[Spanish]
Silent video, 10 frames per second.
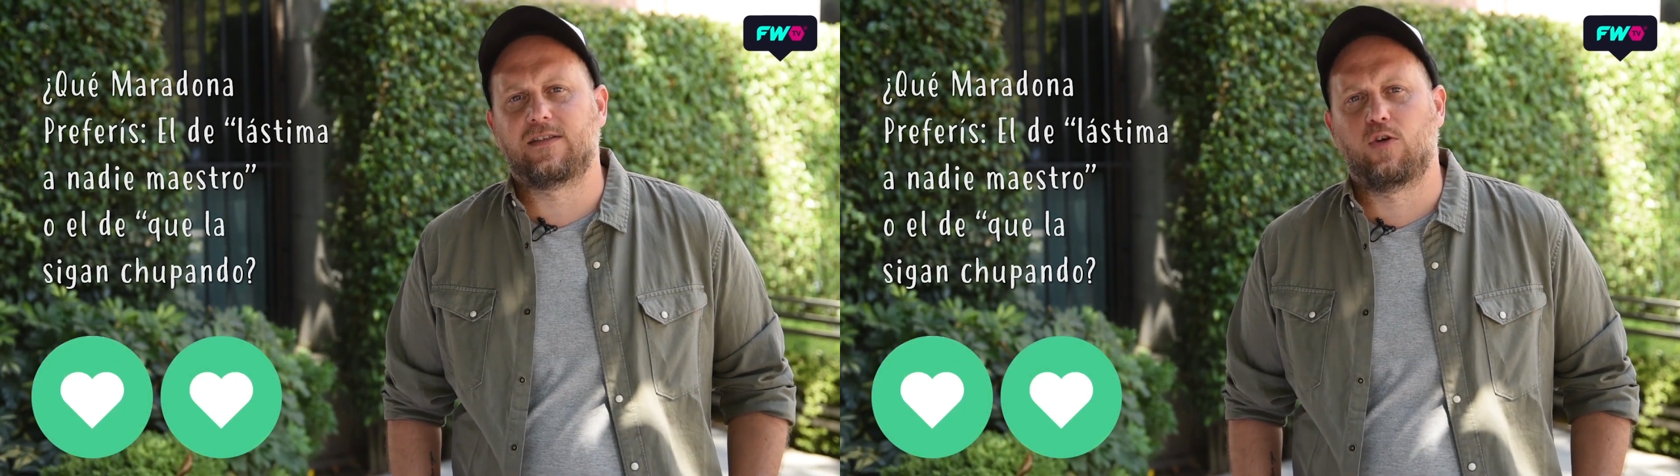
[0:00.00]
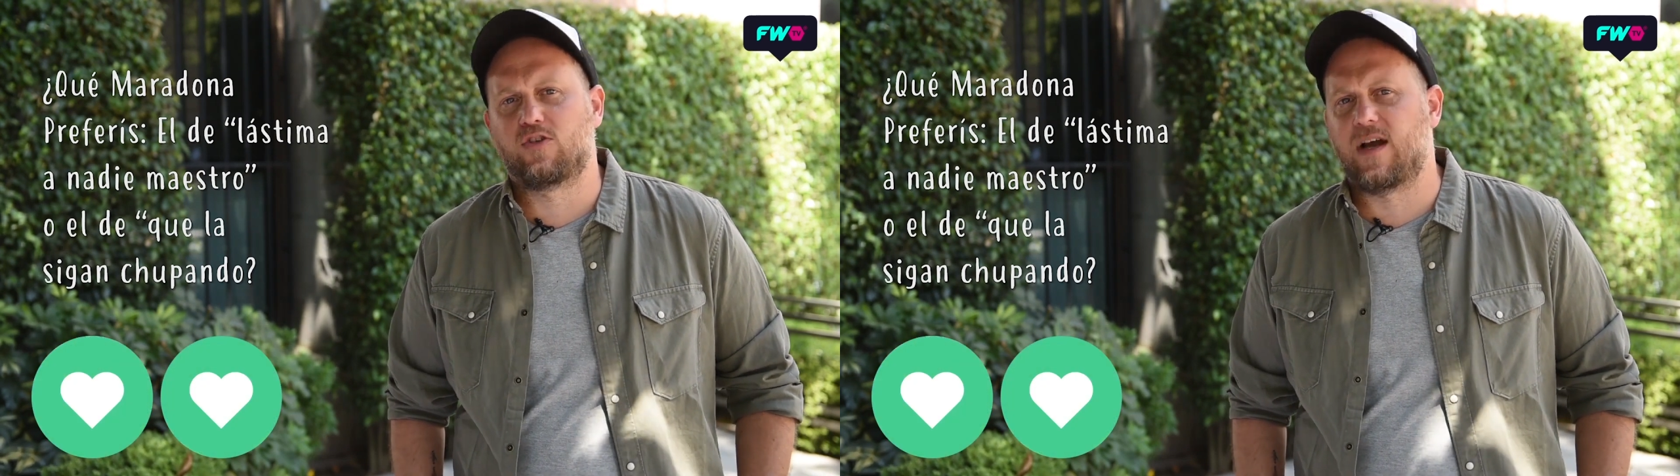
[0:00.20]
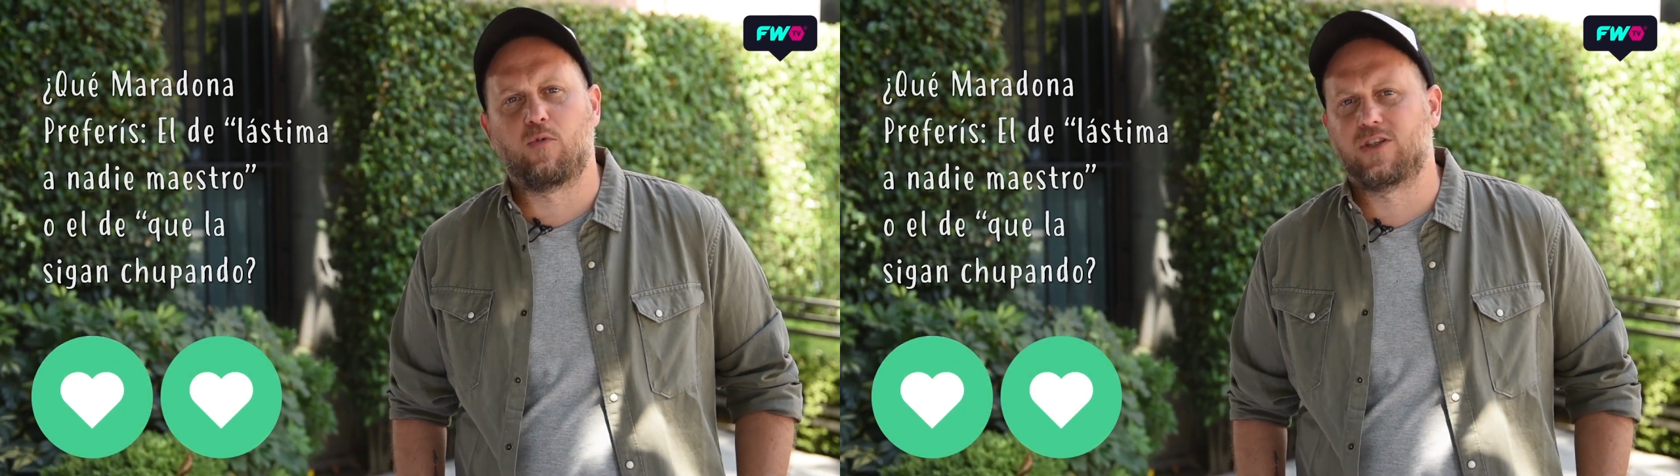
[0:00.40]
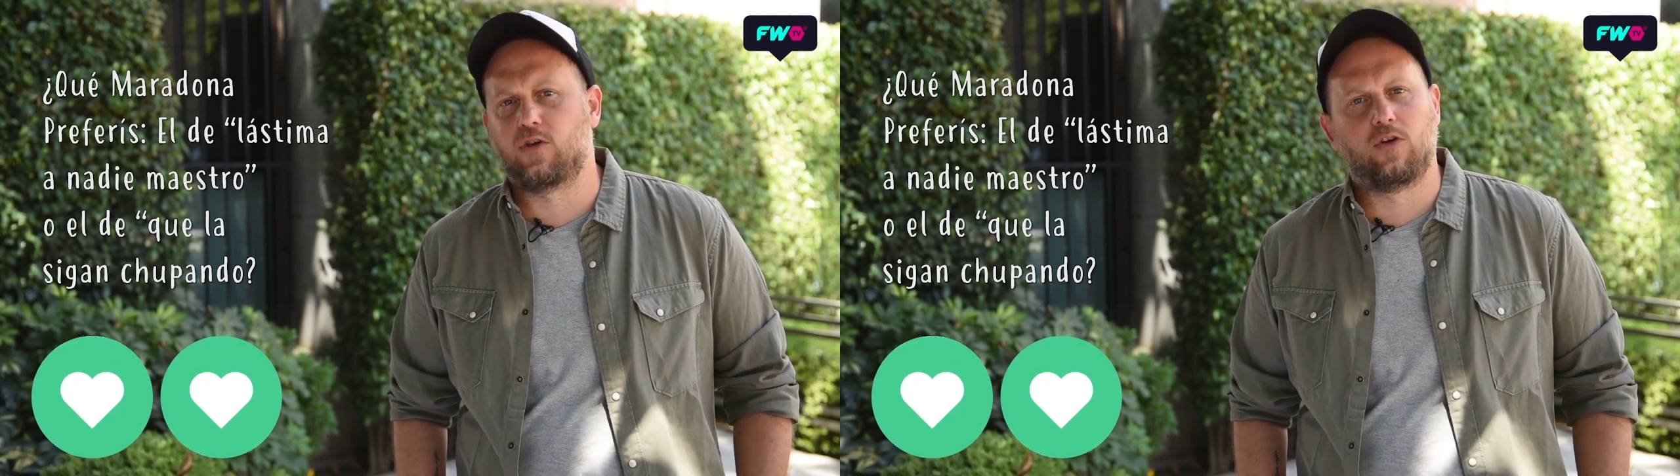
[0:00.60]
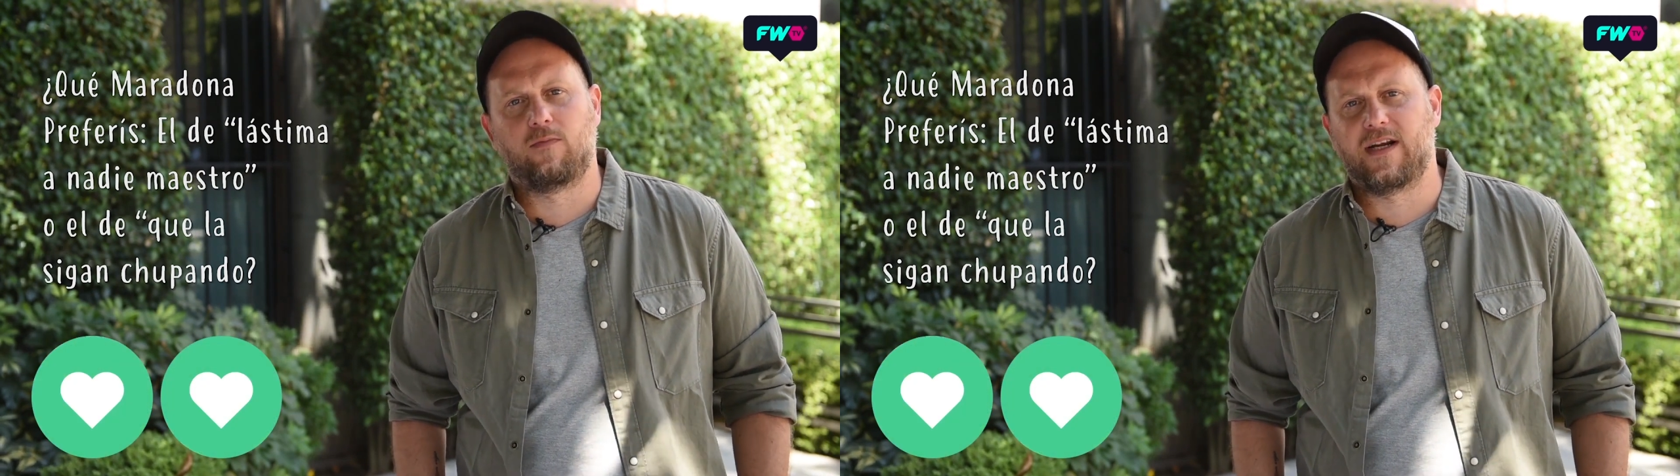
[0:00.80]
los amo a
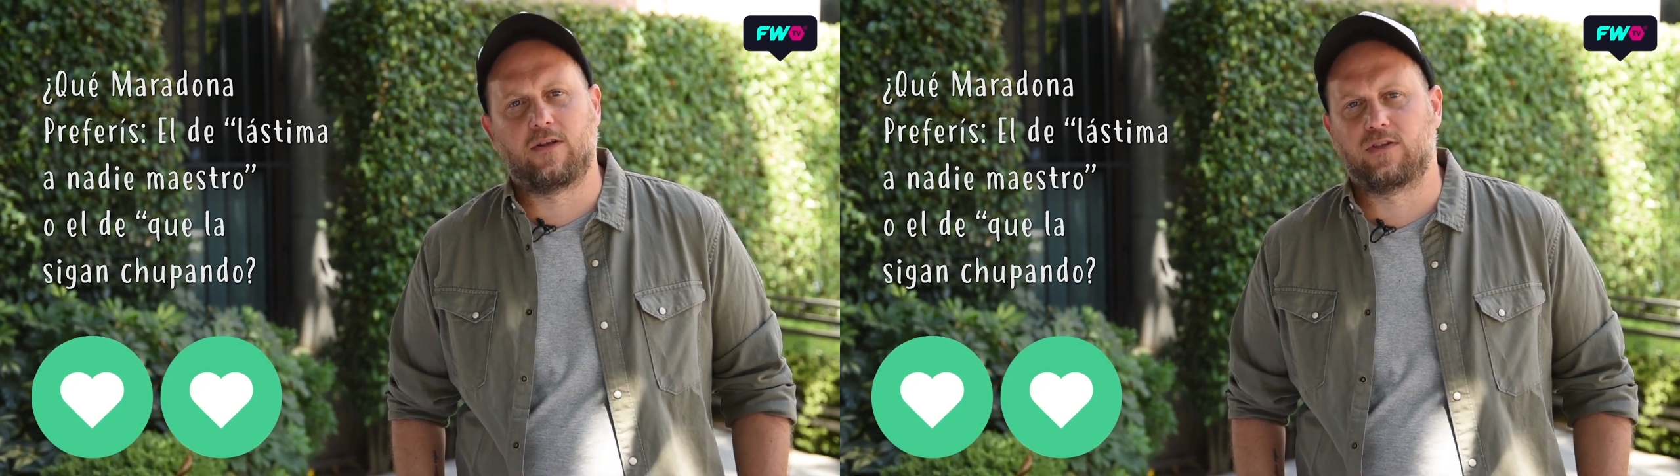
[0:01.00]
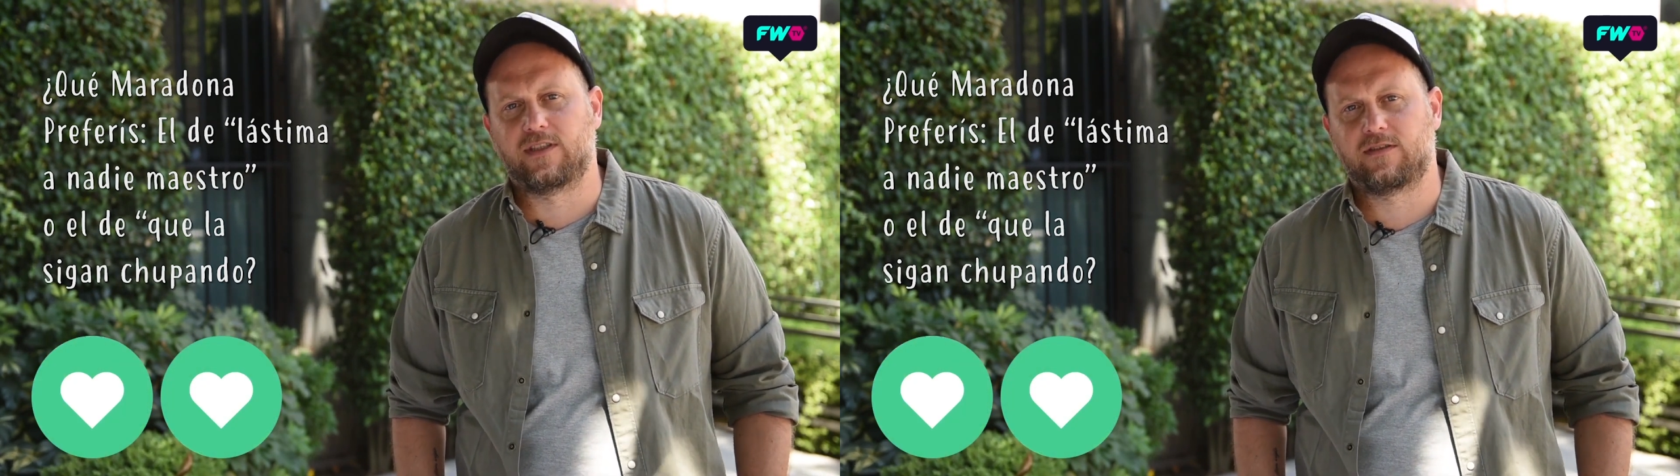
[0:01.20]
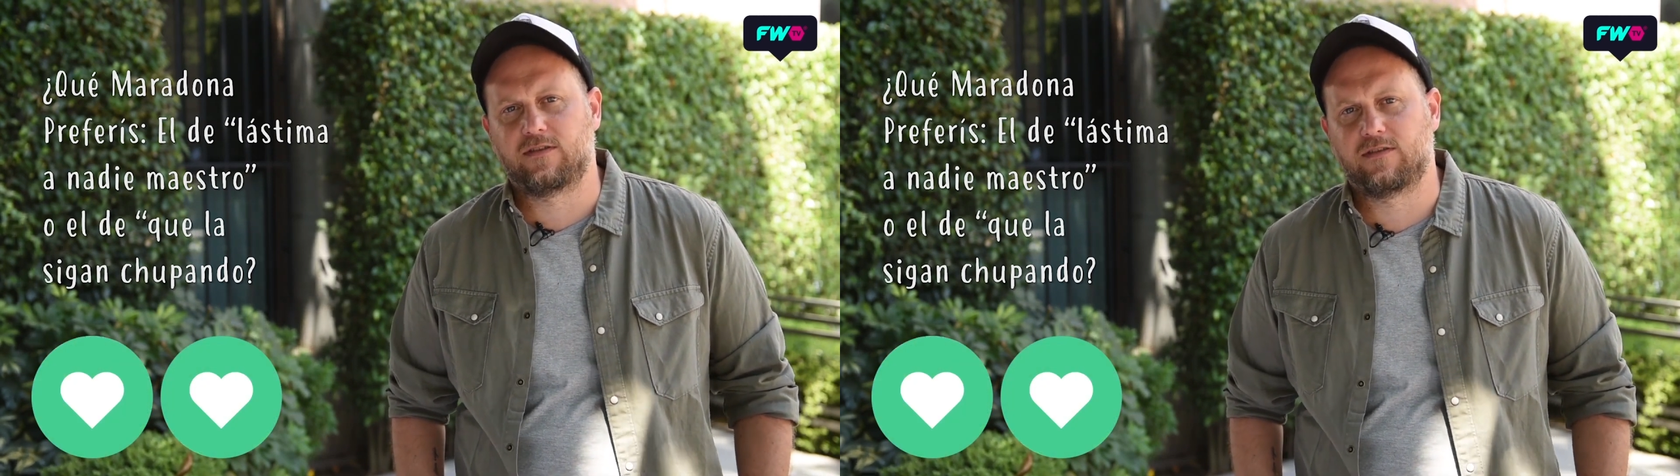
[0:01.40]
todos los Maradonas.